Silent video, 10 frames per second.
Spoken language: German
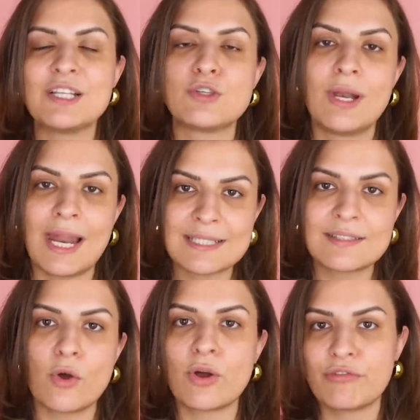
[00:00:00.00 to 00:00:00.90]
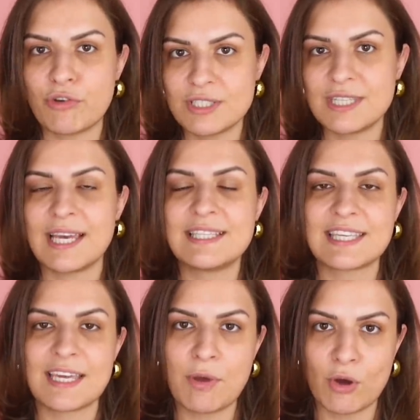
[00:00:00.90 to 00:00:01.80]
Also lasst eure
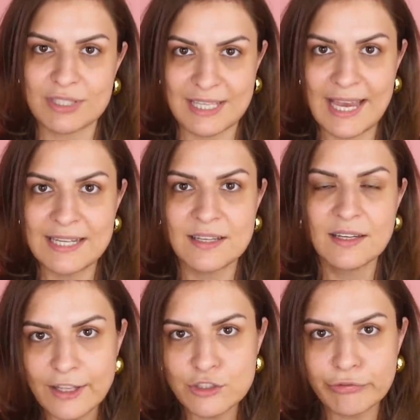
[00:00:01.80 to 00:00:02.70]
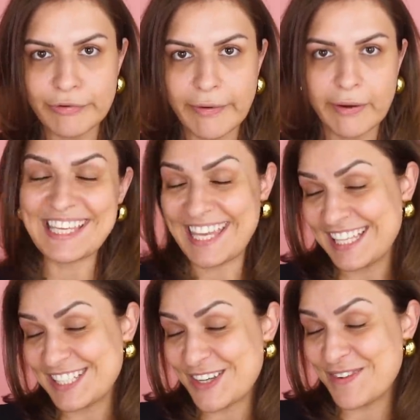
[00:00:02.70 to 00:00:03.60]
Feuchtigkeitscreme auch Zeit einzuwirken.
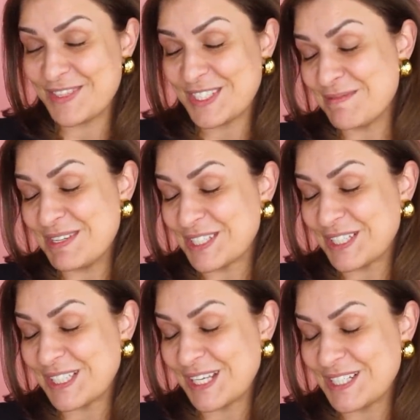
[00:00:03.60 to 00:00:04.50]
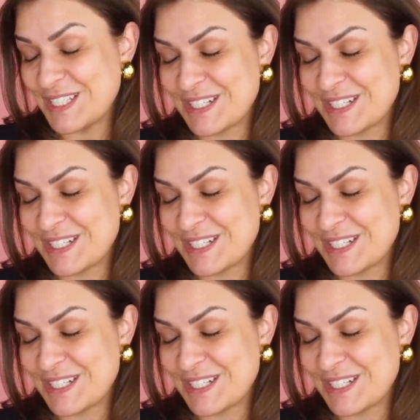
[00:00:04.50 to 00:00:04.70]
Jetzt kommen wir zum interessanten